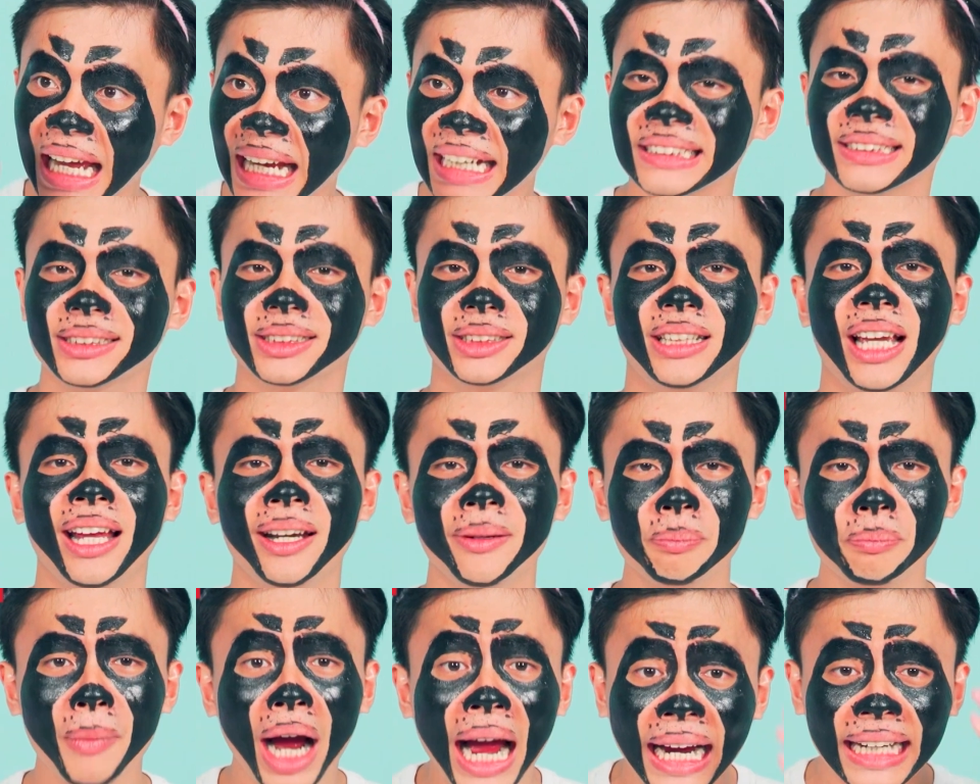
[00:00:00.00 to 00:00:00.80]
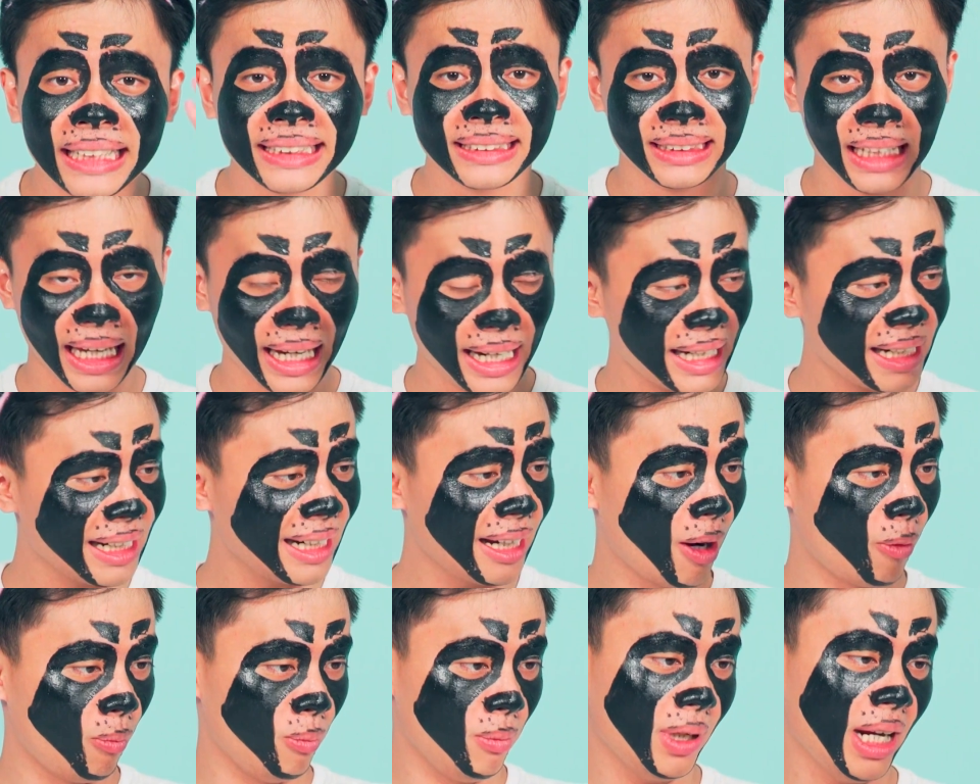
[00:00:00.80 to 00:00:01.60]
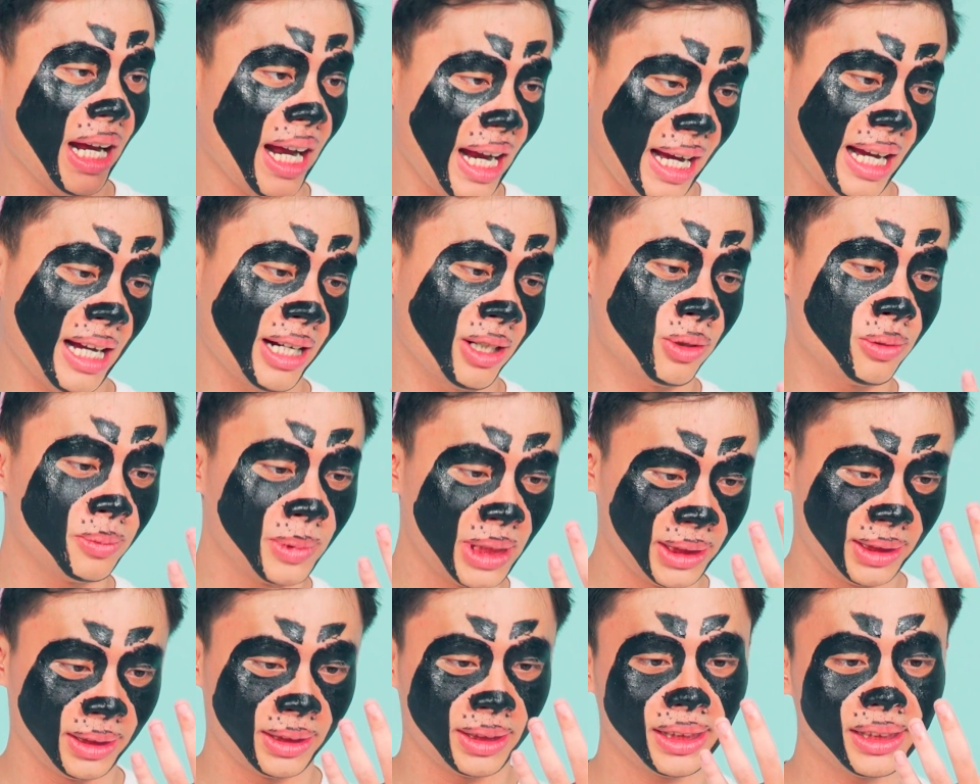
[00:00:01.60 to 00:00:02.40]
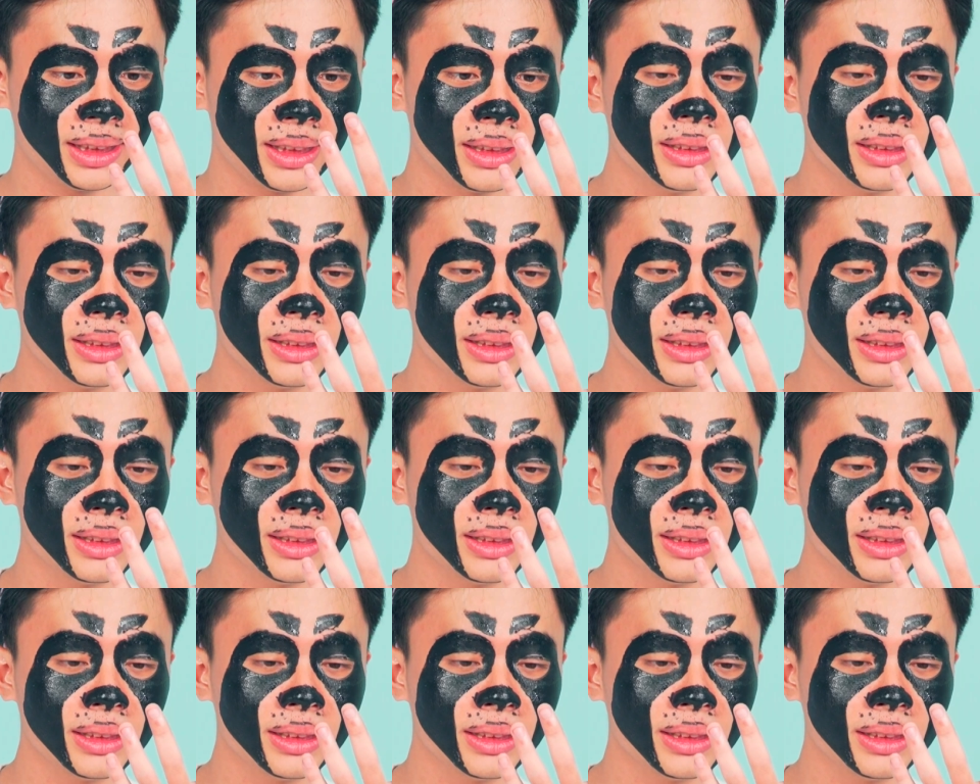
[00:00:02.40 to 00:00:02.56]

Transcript: test trên bàn tay ngọc ngà của mình để